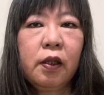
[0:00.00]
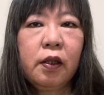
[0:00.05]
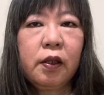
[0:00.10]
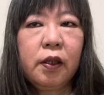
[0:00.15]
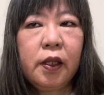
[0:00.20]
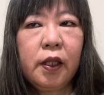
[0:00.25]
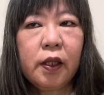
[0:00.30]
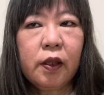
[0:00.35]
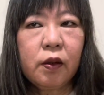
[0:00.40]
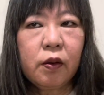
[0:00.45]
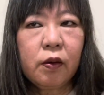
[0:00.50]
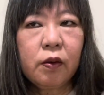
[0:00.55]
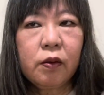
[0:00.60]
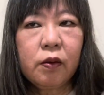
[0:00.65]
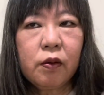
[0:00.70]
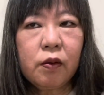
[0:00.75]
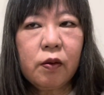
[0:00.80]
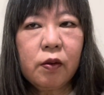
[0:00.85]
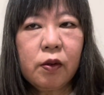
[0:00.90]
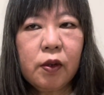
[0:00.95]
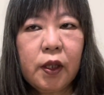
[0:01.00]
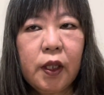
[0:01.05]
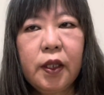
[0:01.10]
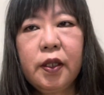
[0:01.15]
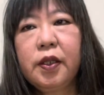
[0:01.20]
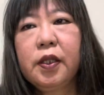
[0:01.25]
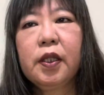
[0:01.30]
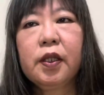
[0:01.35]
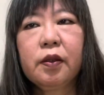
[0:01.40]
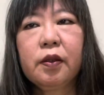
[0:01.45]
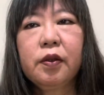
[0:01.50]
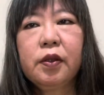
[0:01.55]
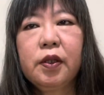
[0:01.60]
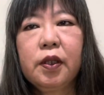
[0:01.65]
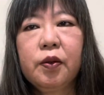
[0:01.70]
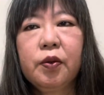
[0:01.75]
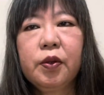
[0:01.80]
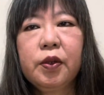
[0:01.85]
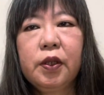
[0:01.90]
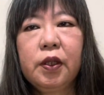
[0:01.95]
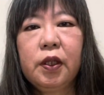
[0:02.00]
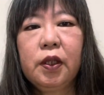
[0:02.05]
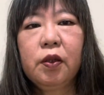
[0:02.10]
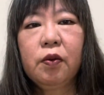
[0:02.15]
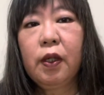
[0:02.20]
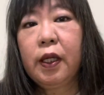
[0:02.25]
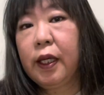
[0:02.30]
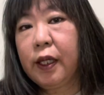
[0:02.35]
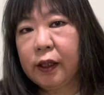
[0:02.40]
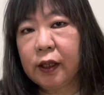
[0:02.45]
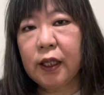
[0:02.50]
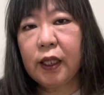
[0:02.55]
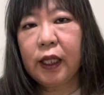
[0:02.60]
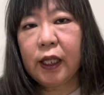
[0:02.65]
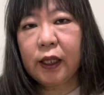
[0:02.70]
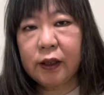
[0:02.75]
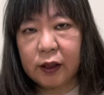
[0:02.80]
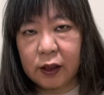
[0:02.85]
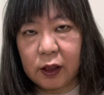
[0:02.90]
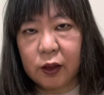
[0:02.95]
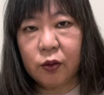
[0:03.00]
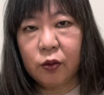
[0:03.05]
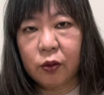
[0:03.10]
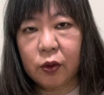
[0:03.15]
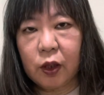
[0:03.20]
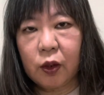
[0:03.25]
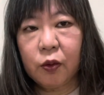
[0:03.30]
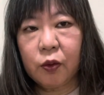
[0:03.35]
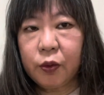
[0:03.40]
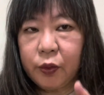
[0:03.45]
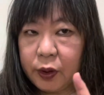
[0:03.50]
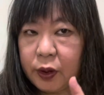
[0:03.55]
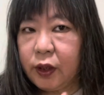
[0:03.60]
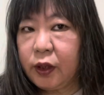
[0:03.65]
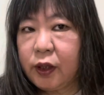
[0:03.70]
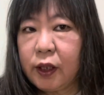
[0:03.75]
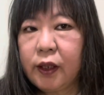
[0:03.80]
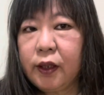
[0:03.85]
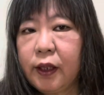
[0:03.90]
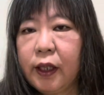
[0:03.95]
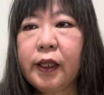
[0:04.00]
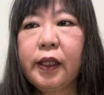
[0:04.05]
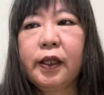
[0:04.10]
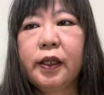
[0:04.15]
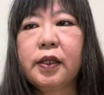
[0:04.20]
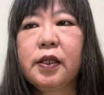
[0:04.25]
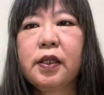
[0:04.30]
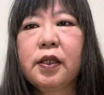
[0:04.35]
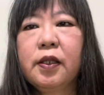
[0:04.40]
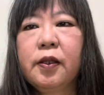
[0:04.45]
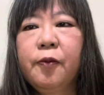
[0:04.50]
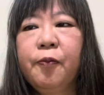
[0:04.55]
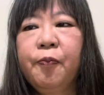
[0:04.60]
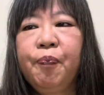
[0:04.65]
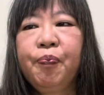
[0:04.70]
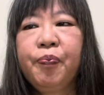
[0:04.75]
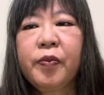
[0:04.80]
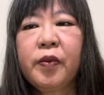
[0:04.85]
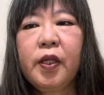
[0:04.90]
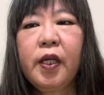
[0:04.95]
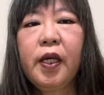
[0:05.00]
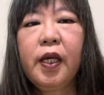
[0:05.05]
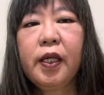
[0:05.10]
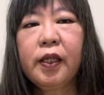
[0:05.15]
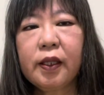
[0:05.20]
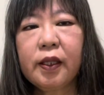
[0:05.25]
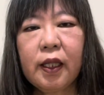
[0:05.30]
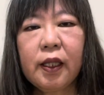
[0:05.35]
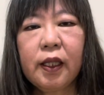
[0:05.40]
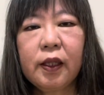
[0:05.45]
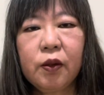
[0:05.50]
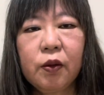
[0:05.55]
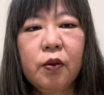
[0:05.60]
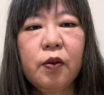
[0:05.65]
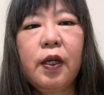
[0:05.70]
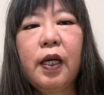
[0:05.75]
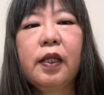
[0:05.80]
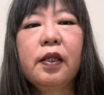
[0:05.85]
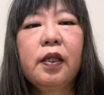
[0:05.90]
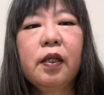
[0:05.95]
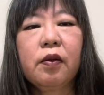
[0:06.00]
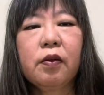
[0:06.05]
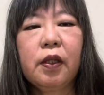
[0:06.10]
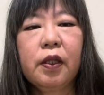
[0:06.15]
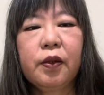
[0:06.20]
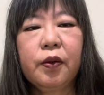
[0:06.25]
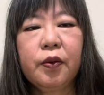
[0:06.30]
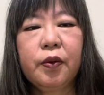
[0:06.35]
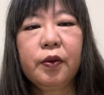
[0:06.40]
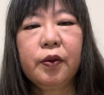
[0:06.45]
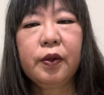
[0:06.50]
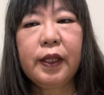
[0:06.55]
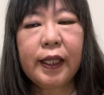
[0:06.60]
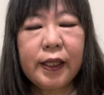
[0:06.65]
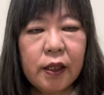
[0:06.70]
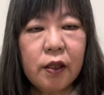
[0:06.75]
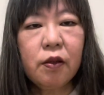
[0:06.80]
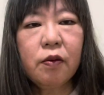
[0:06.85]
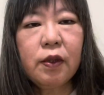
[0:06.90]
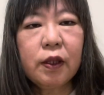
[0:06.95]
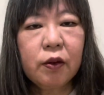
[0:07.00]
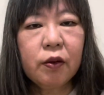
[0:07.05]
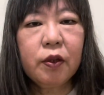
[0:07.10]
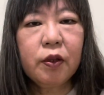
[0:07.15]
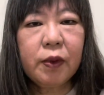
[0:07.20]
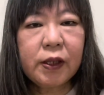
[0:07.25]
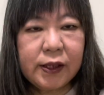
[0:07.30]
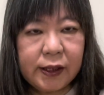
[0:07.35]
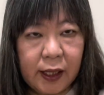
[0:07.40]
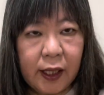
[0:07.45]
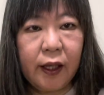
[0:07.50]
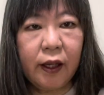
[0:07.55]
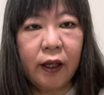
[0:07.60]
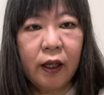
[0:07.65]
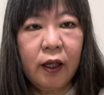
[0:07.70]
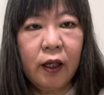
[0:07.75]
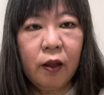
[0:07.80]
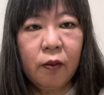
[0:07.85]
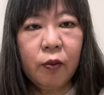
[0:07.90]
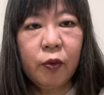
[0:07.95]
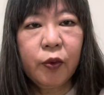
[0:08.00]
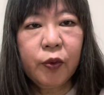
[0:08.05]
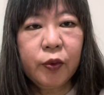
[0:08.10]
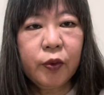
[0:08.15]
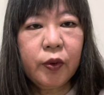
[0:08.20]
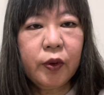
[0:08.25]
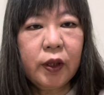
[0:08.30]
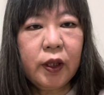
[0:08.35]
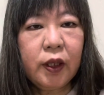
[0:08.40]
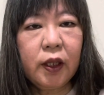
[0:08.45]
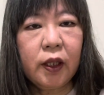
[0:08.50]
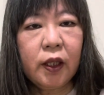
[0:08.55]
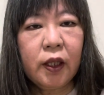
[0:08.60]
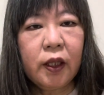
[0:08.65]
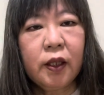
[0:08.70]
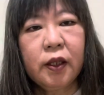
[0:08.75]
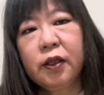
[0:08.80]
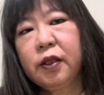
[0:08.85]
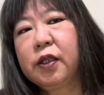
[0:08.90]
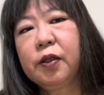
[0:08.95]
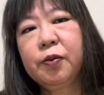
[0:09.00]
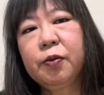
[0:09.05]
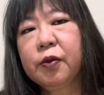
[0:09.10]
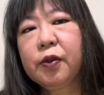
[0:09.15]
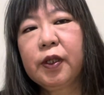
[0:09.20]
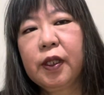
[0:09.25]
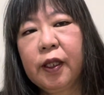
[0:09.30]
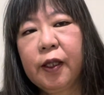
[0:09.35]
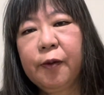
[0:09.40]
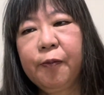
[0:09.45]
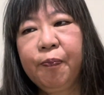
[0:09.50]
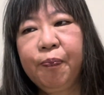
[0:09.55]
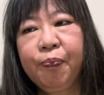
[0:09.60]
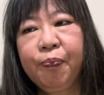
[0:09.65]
で、今回チェックしてほしいのは変化があったかどうか、この1点だけです。で、変化がどうあったのかという内容は問いません。もう本当に自分が、